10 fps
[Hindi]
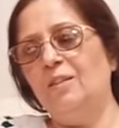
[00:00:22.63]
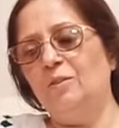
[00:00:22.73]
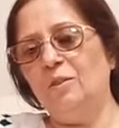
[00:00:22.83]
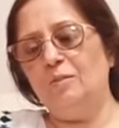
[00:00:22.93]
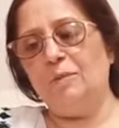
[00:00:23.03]

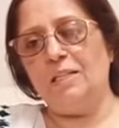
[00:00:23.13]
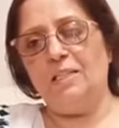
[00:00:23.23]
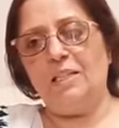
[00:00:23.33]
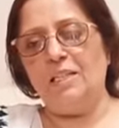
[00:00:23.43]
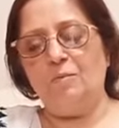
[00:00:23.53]
उन्होंने मेरा
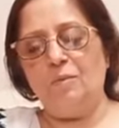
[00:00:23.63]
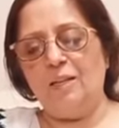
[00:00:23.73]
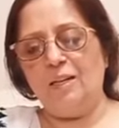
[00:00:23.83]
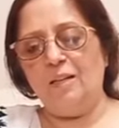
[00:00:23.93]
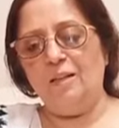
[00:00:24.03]
चेकअप
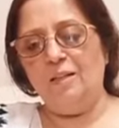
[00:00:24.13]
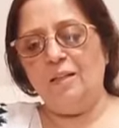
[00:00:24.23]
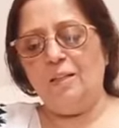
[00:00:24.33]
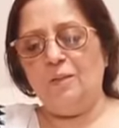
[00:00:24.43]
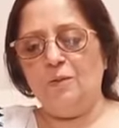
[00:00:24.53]
किया
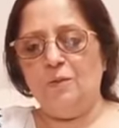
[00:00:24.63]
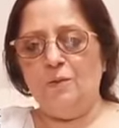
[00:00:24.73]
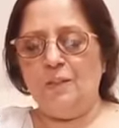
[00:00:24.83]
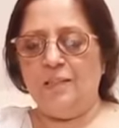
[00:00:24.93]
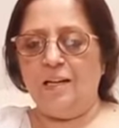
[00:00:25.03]
तो
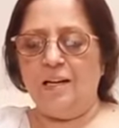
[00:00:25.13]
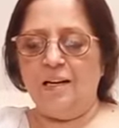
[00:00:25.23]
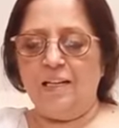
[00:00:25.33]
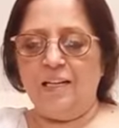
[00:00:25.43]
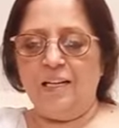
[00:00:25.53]
उन्होंने कहा
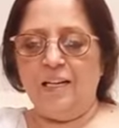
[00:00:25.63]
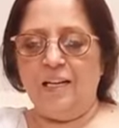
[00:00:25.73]
कि